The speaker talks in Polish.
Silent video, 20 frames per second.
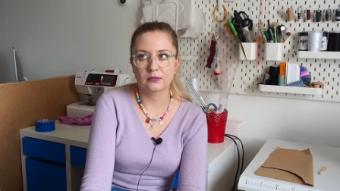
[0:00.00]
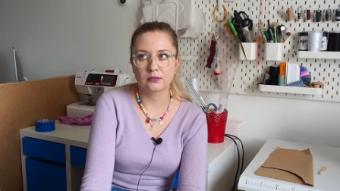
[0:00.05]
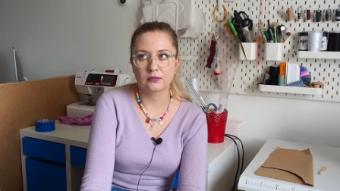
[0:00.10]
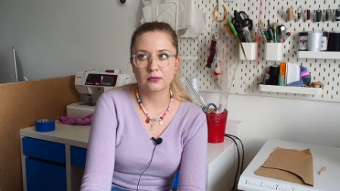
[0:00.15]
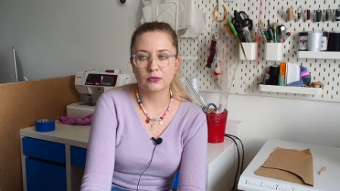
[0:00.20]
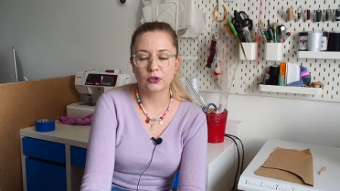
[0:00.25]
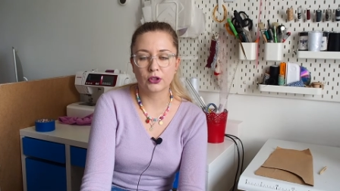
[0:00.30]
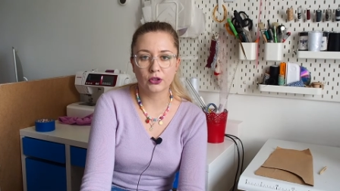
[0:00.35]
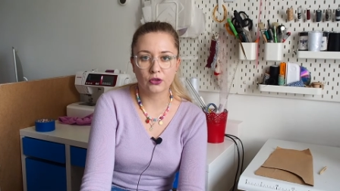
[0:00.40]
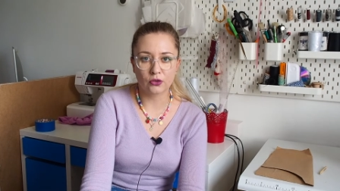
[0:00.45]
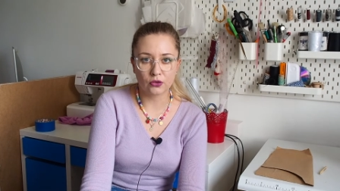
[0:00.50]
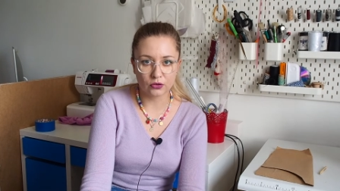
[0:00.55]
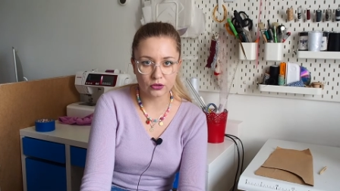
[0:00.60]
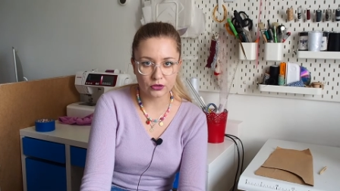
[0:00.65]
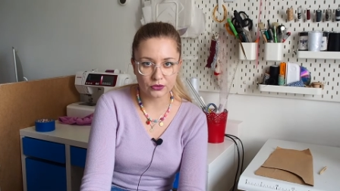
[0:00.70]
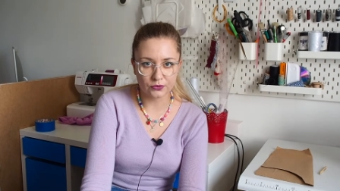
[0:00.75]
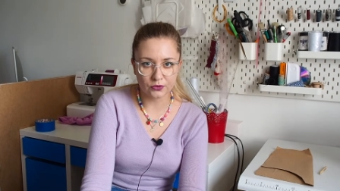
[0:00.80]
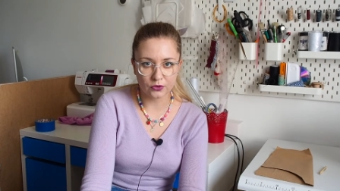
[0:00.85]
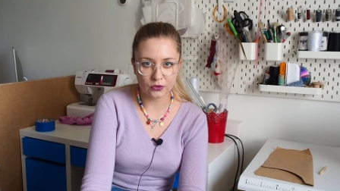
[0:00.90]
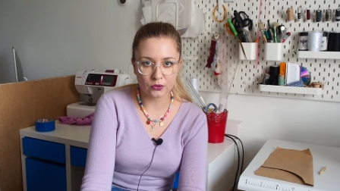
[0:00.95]
mojego
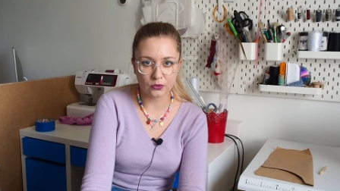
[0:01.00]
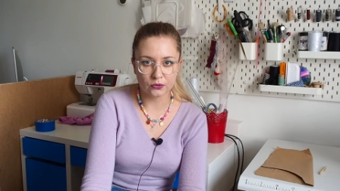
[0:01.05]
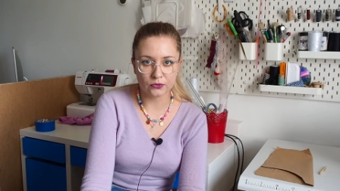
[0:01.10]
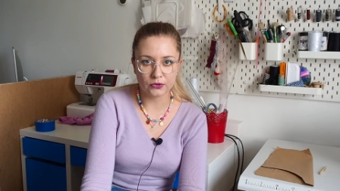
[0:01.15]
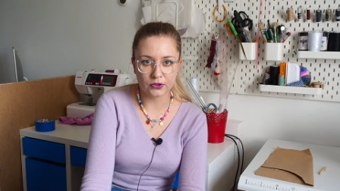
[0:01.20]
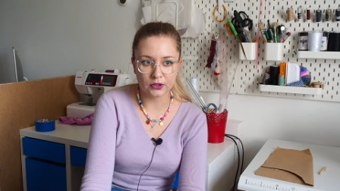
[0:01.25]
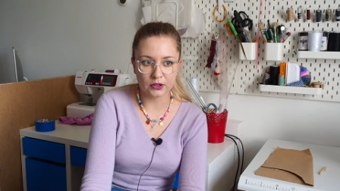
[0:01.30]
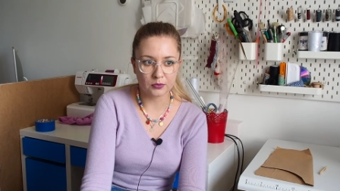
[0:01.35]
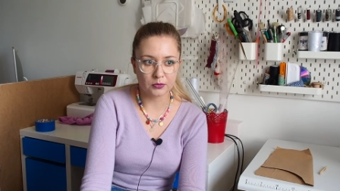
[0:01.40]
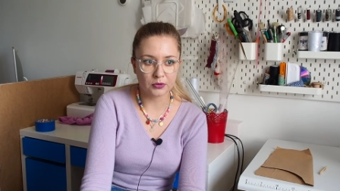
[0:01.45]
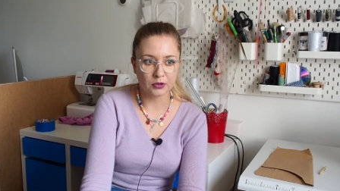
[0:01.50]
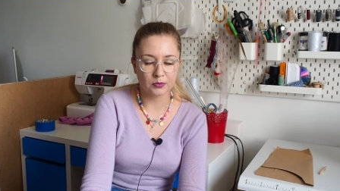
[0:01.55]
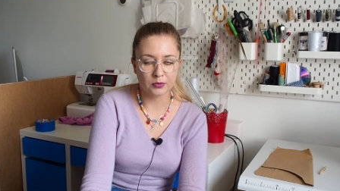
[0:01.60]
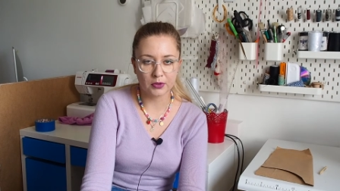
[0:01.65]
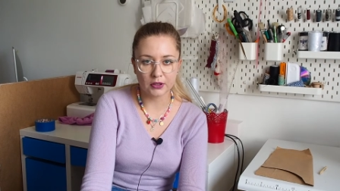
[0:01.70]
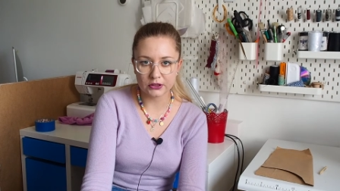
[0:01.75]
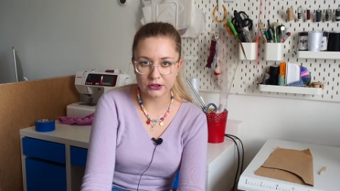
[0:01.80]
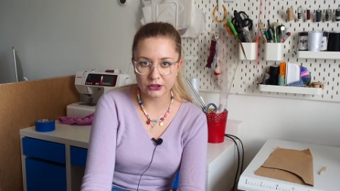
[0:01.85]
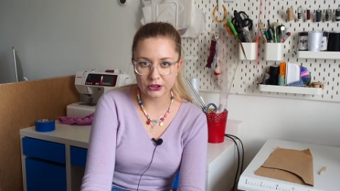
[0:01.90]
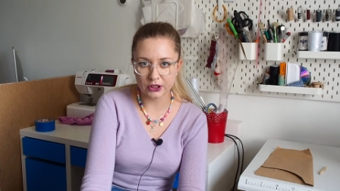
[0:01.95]
rozwoju firmy
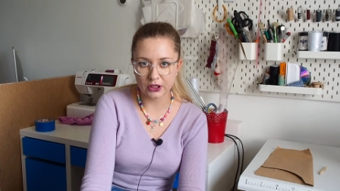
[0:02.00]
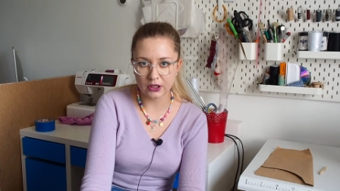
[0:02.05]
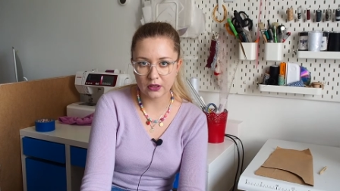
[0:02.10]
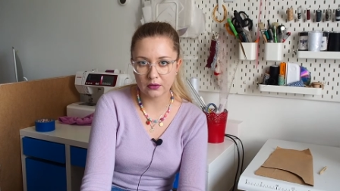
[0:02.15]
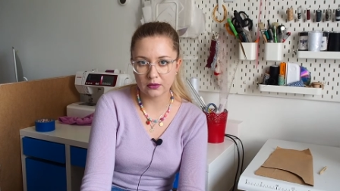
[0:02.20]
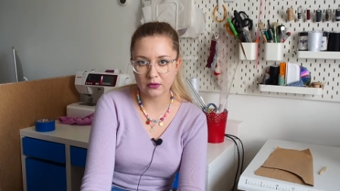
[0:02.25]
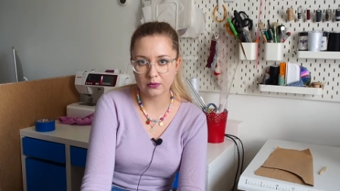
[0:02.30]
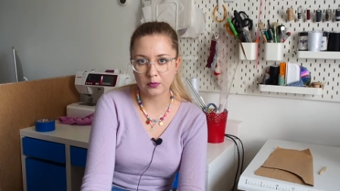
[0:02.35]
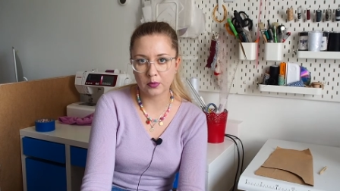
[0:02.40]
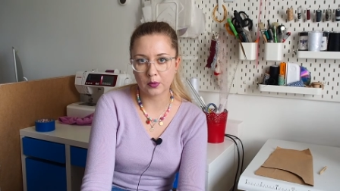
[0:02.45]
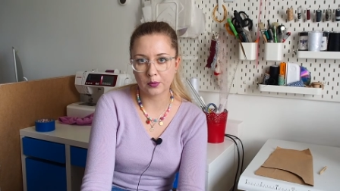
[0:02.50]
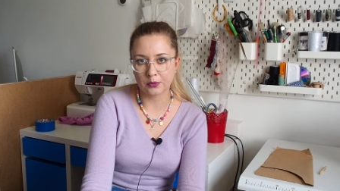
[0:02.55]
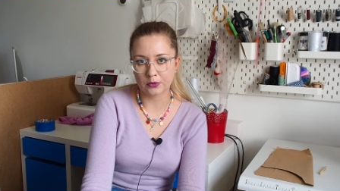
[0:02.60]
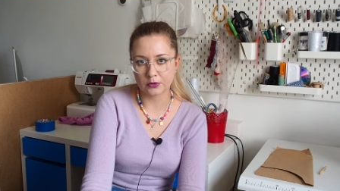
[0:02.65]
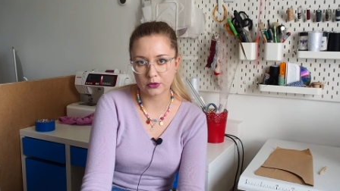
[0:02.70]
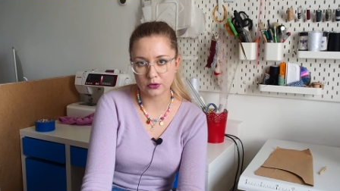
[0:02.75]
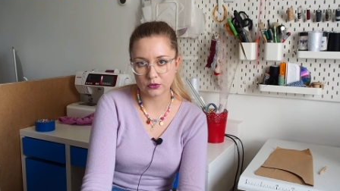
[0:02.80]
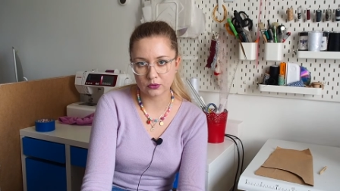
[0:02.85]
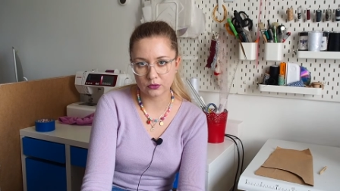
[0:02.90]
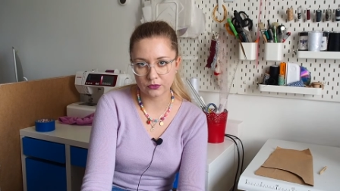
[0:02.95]
będzie po
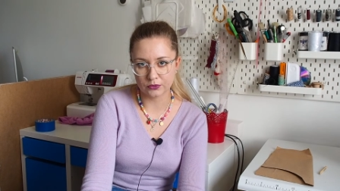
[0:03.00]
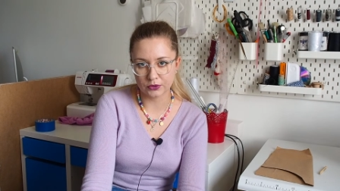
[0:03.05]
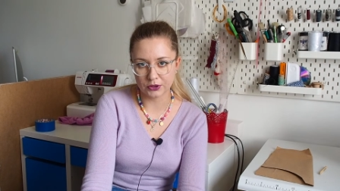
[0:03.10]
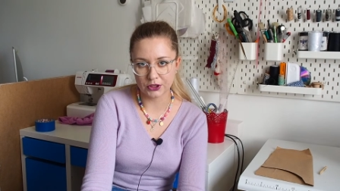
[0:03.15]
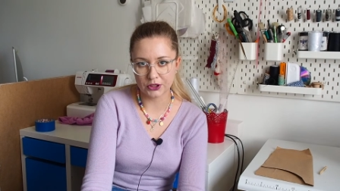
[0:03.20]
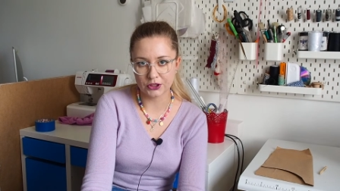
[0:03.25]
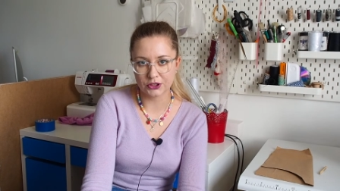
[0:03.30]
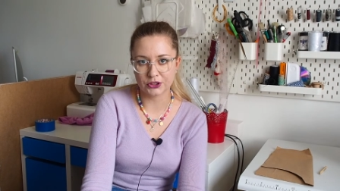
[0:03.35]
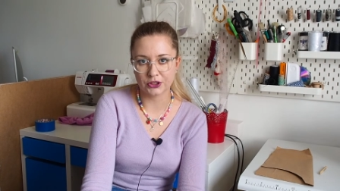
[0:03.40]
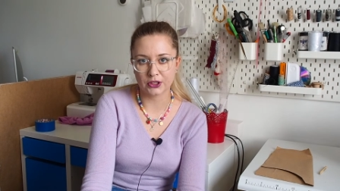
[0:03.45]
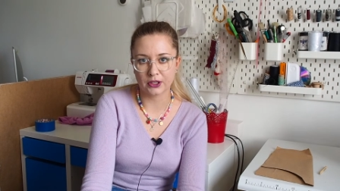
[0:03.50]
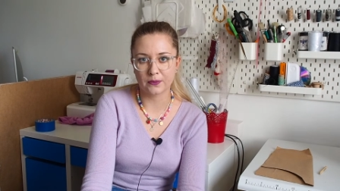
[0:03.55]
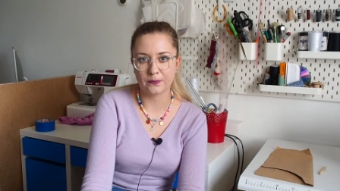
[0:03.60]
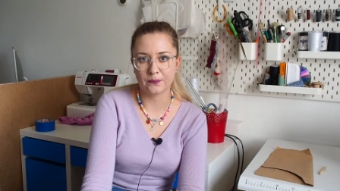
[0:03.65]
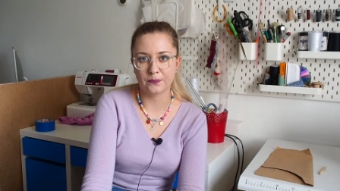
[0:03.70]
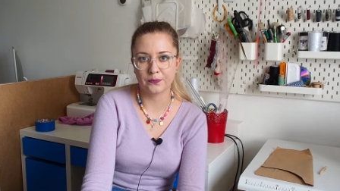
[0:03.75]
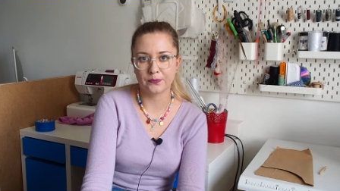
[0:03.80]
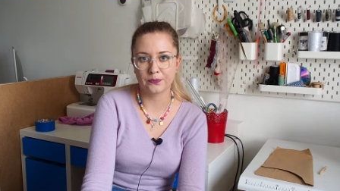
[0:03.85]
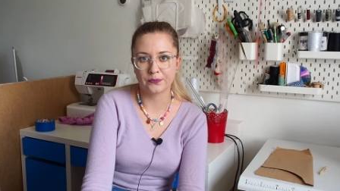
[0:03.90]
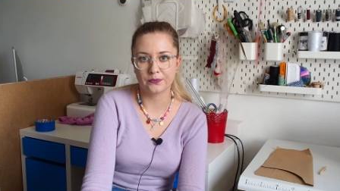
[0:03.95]
prostu wyjście
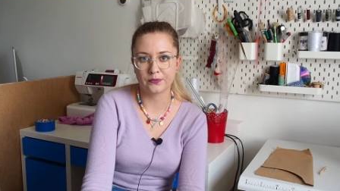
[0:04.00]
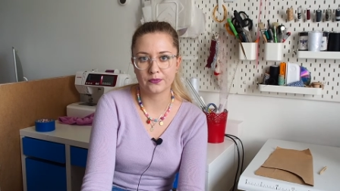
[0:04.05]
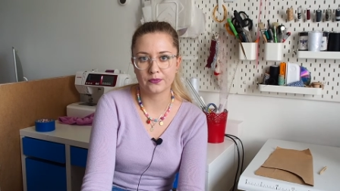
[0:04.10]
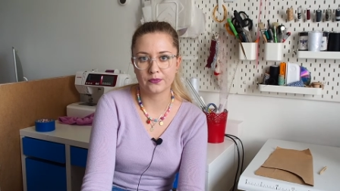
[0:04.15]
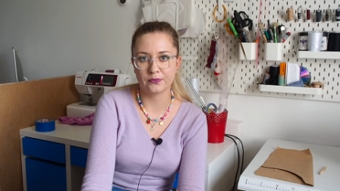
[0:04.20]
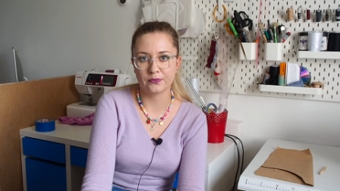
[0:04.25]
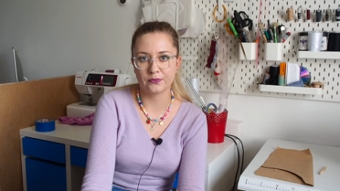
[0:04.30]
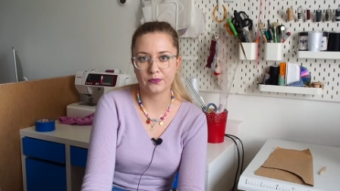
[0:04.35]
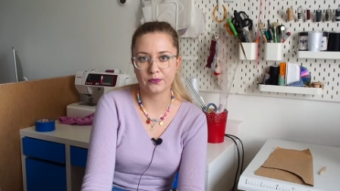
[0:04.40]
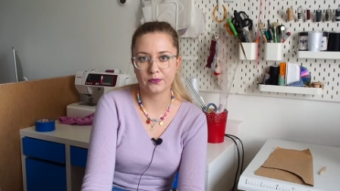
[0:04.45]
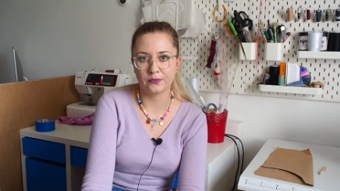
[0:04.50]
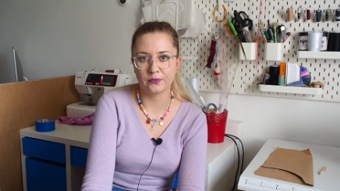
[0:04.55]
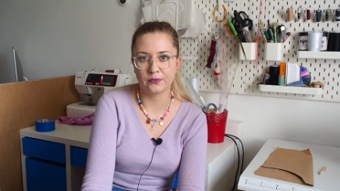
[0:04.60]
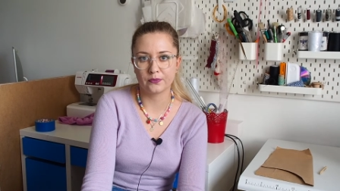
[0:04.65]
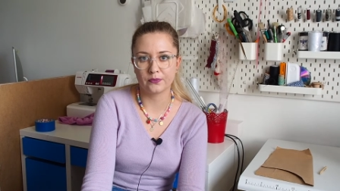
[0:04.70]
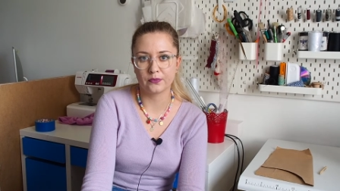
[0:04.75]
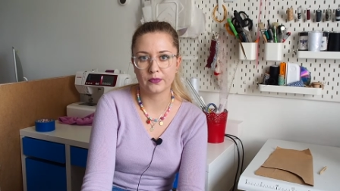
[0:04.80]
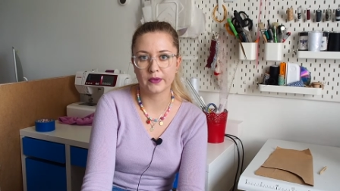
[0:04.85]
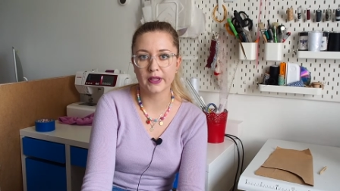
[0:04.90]
mm,